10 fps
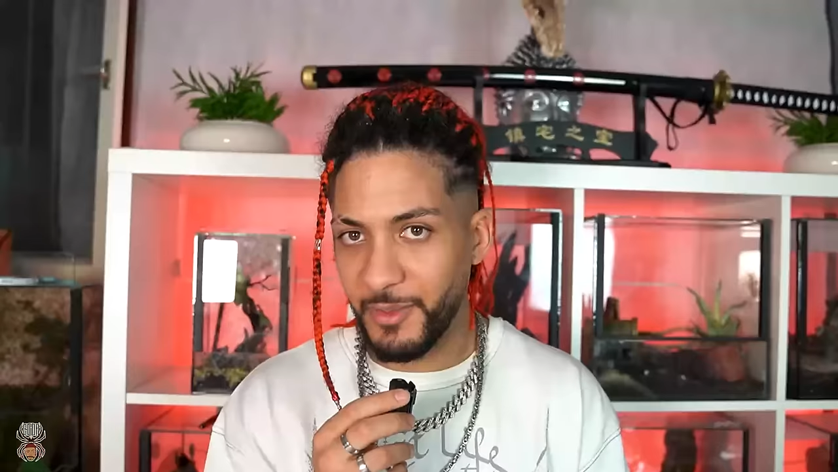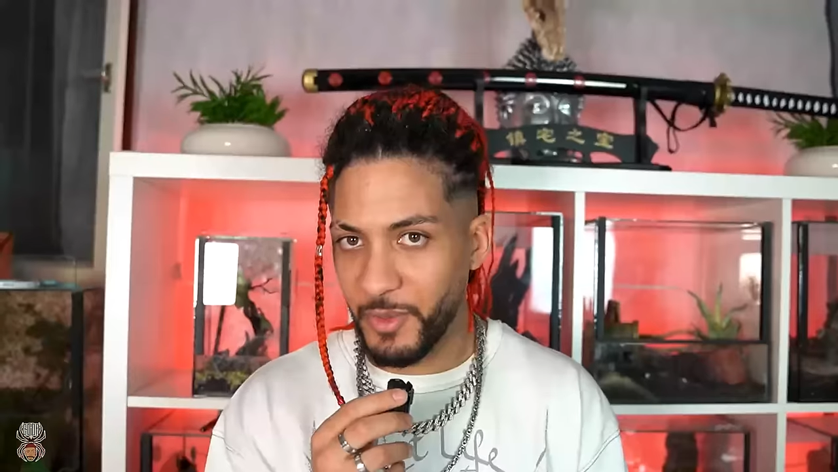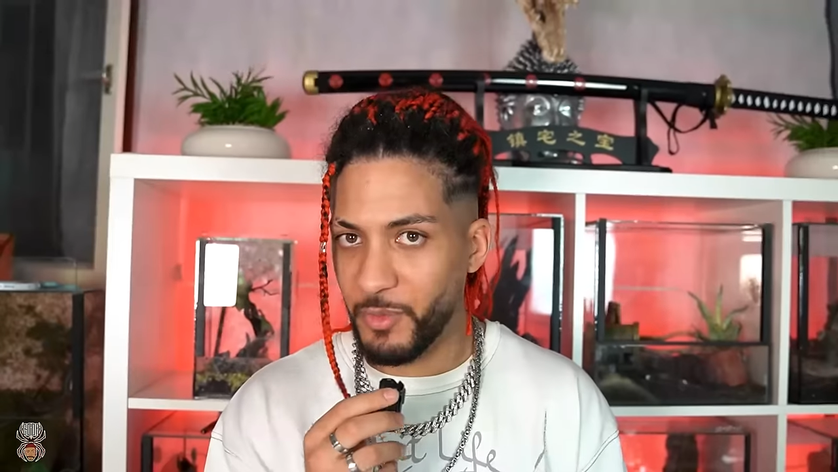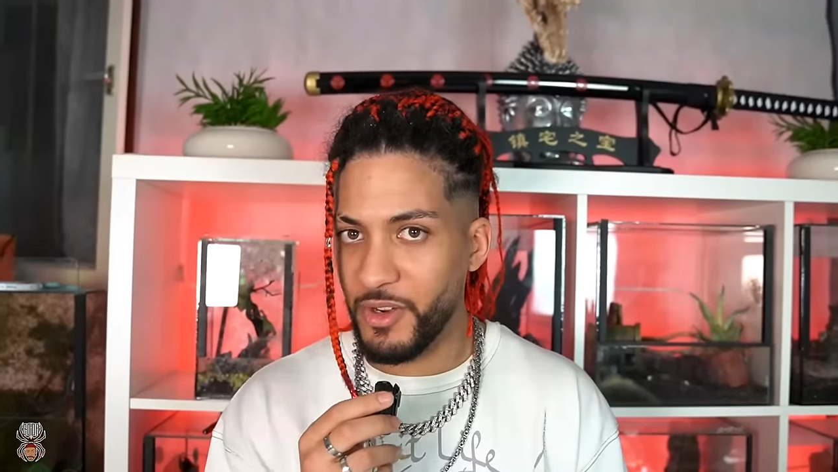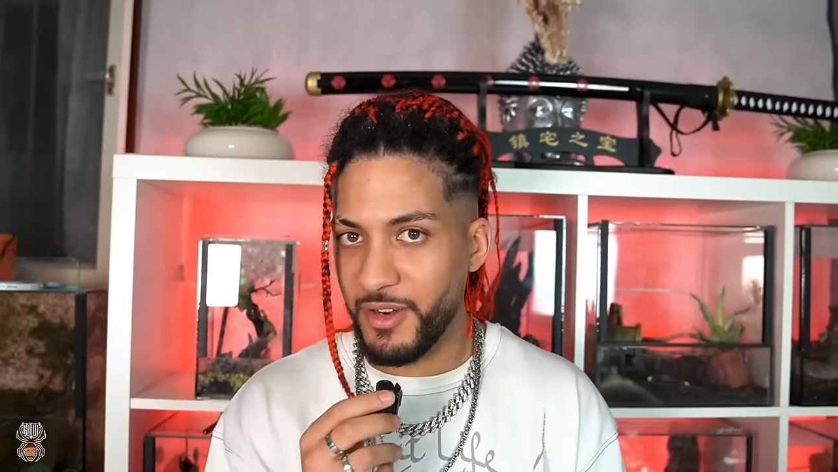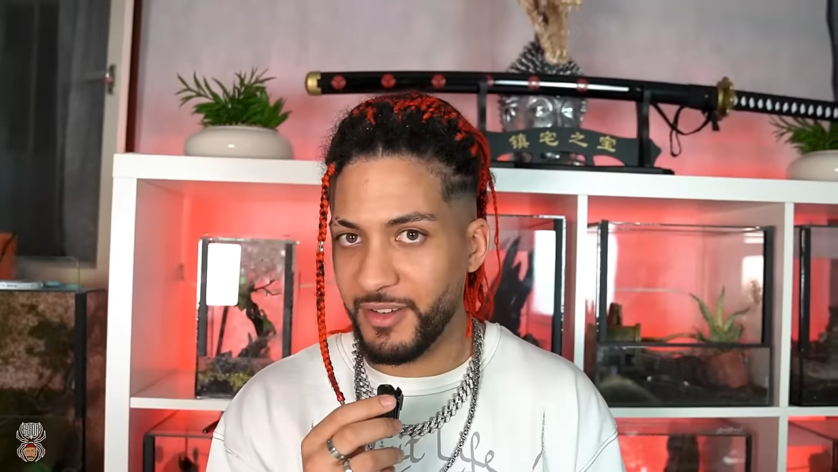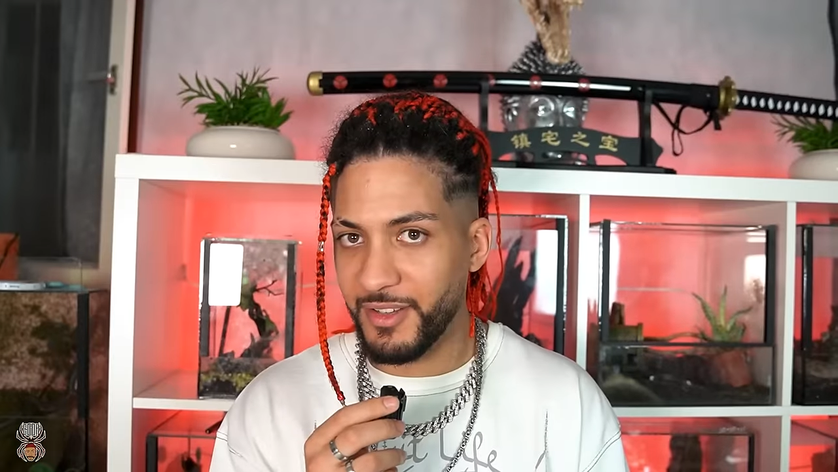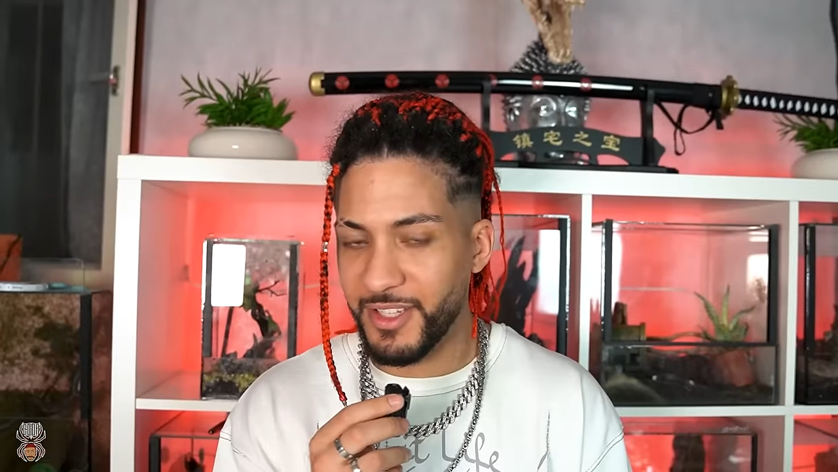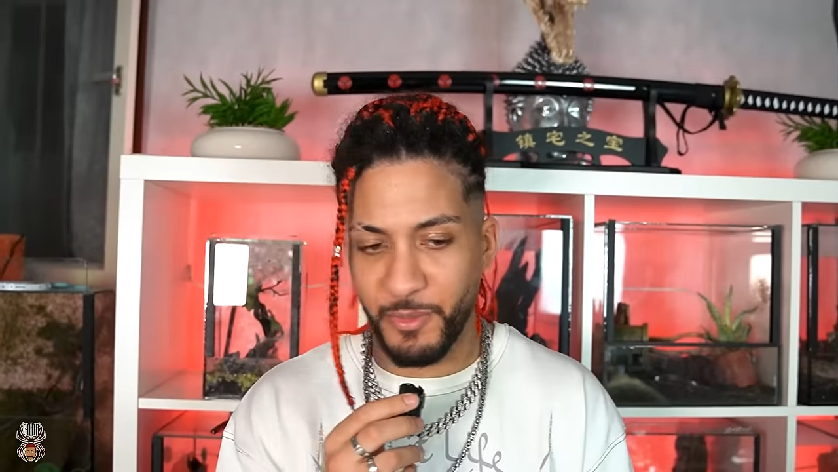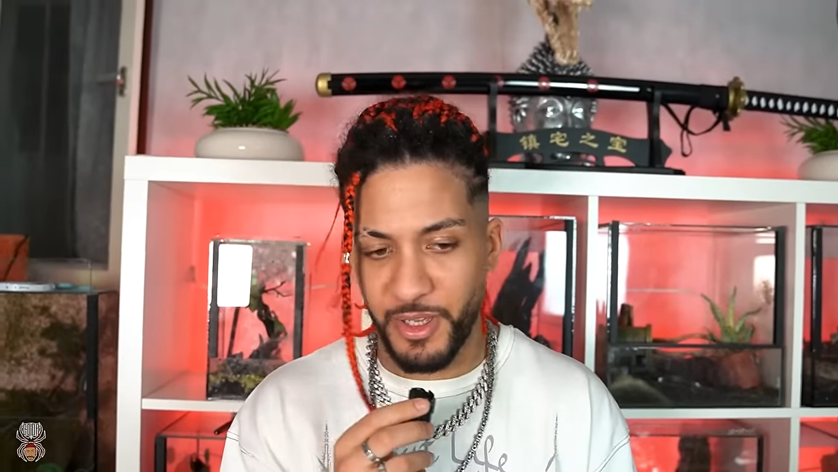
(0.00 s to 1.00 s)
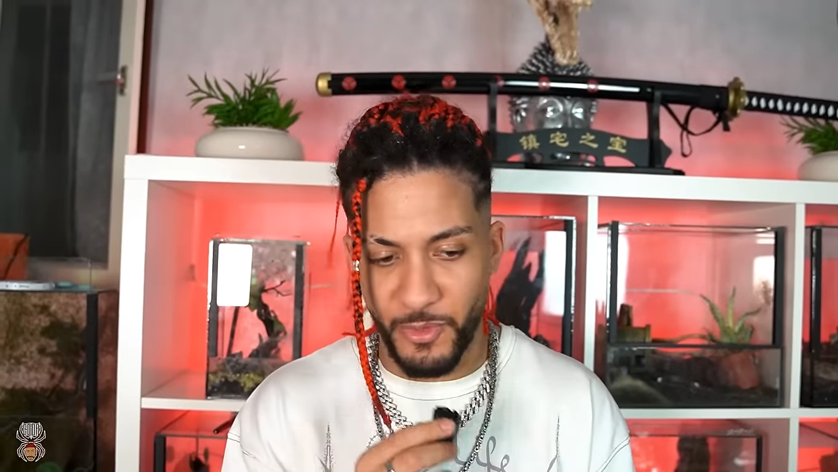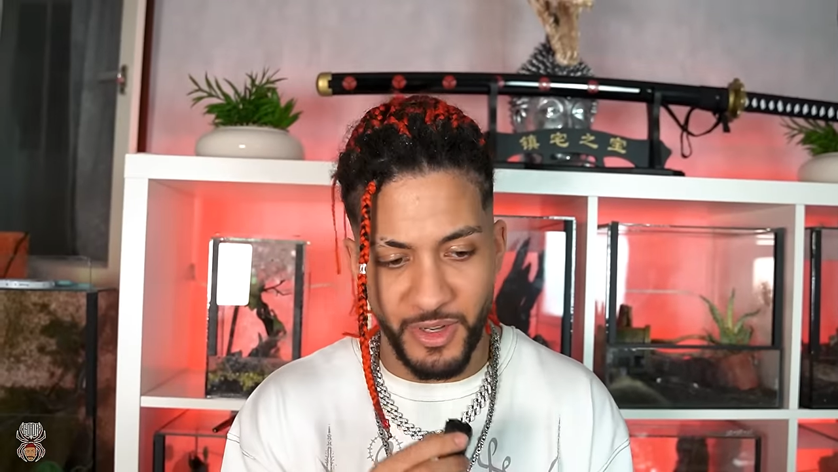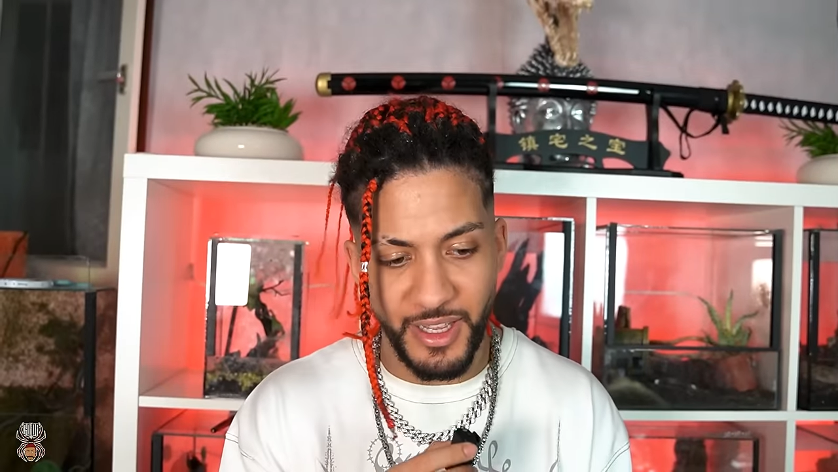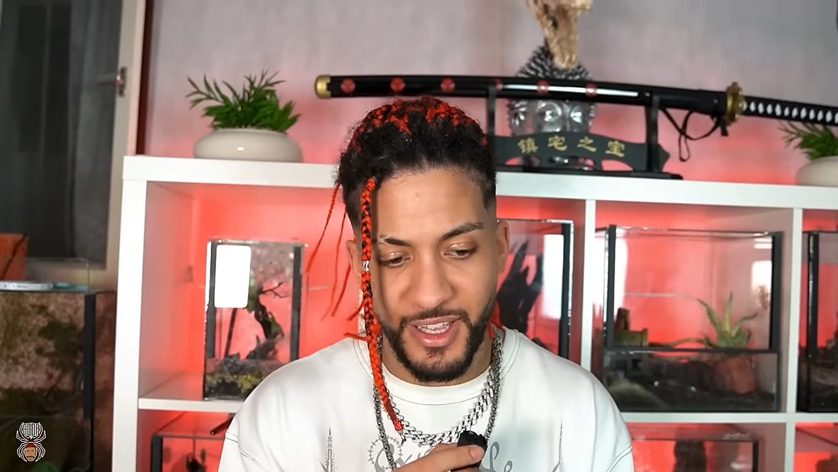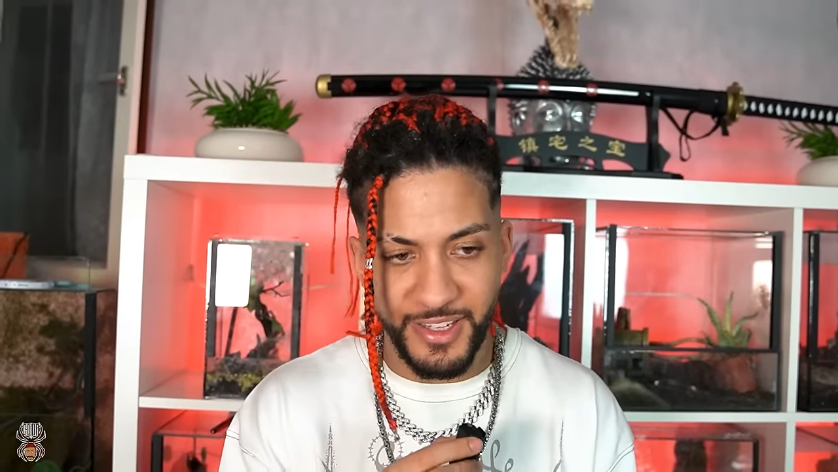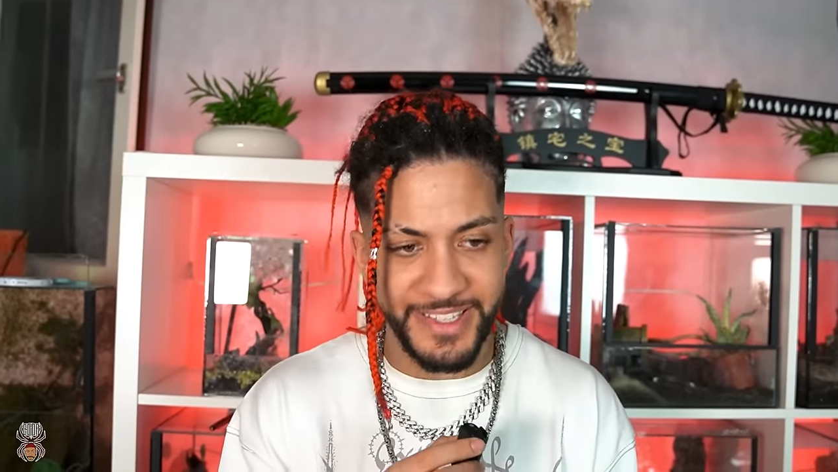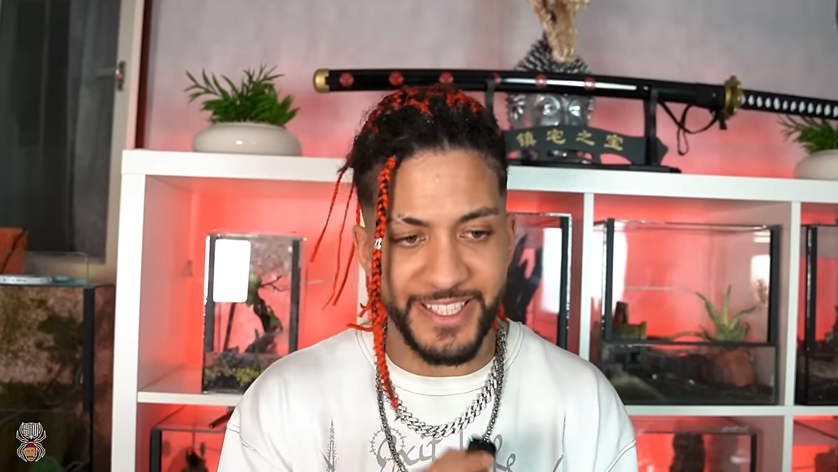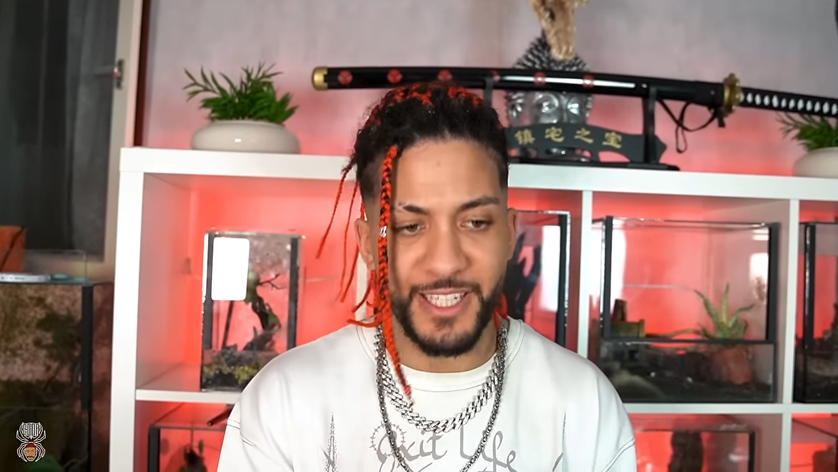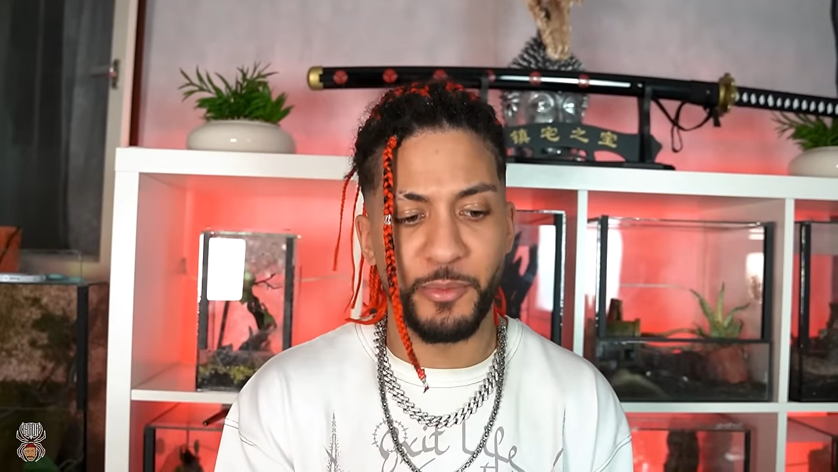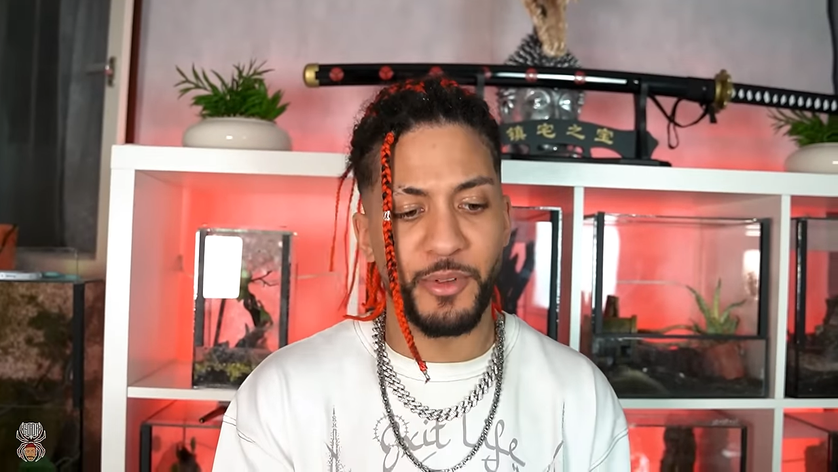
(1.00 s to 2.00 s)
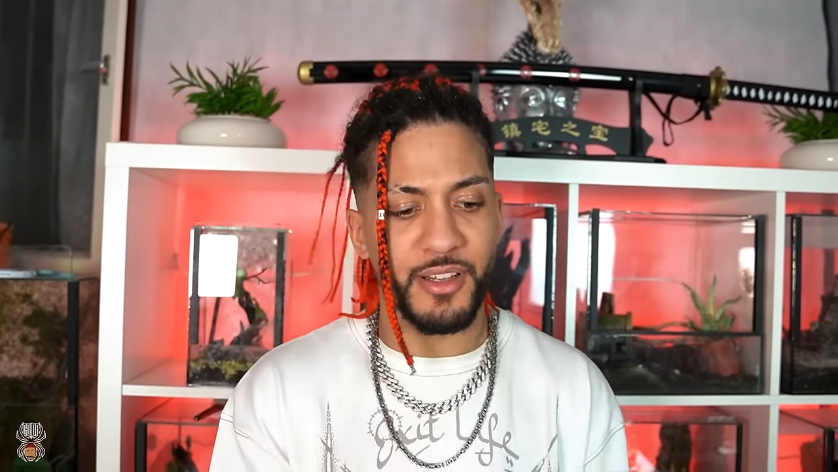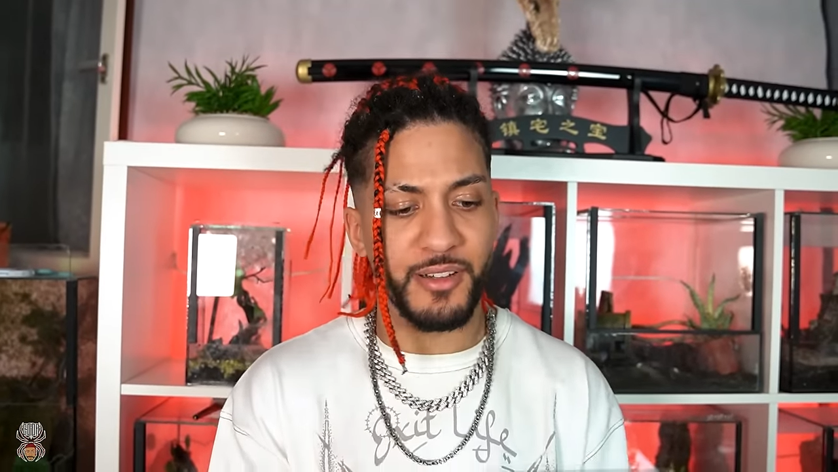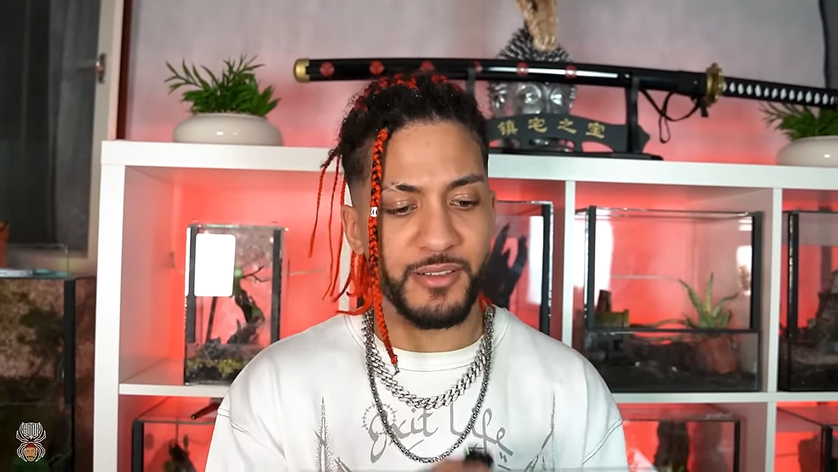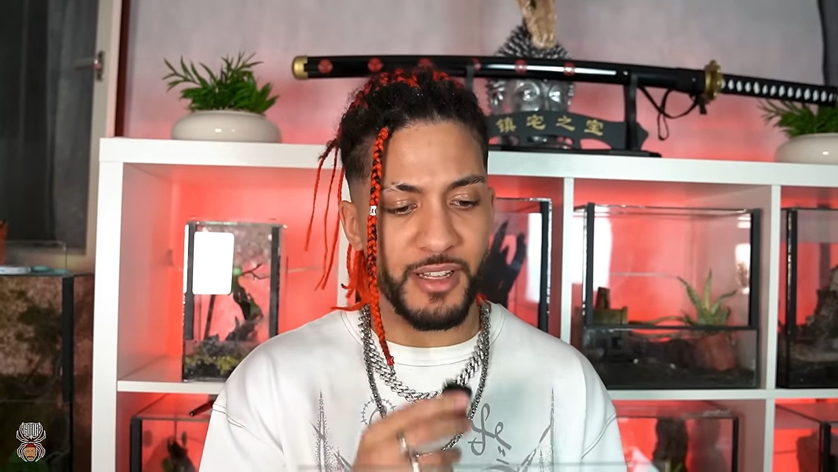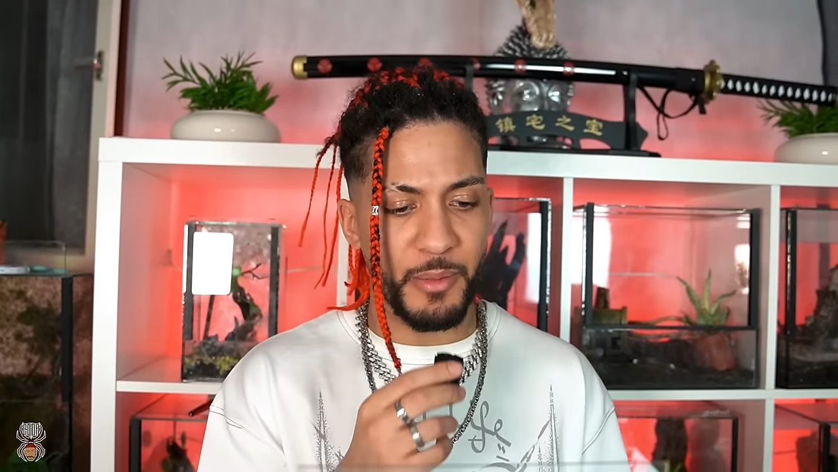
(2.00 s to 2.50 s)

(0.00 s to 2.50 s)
Habt ihr Bock? Ich habe keinen Bock. Deshalb äh,